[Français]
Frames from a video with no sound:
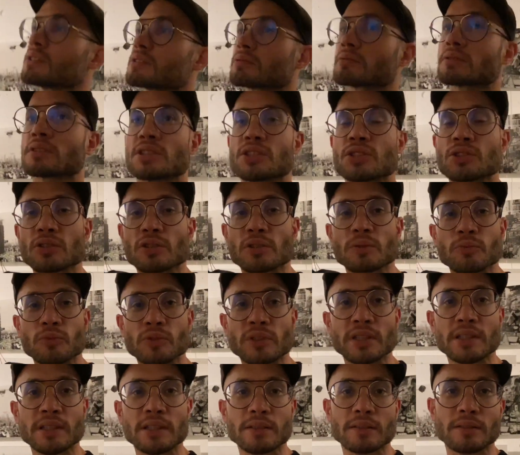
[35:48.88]
son t-shirt
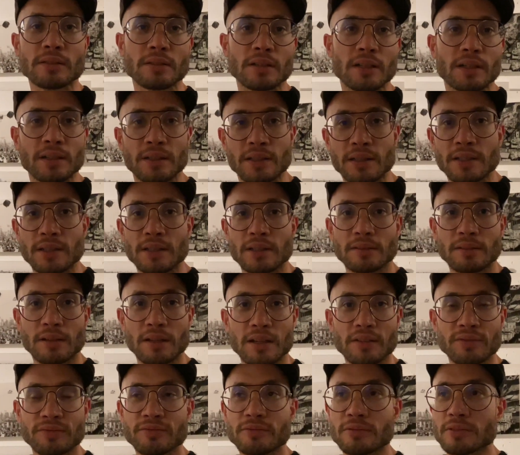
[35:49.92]
mouillé dans la,
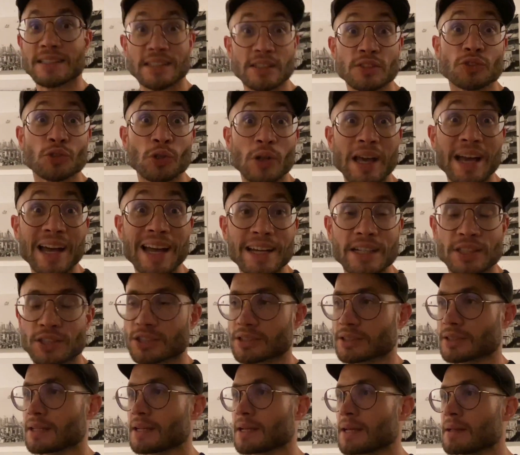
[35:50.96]
foule, qui se l'arrache.
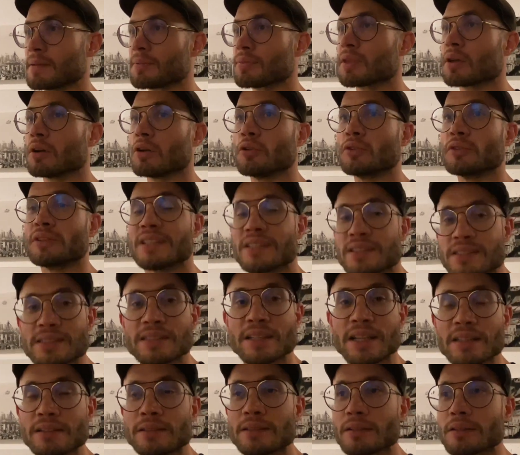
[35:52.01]
Le
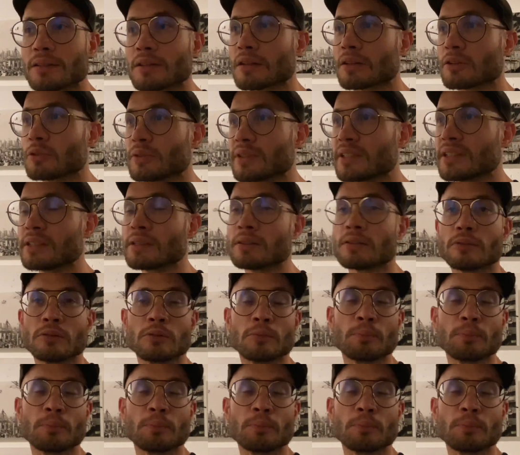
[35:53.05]
dessinateur, lui, le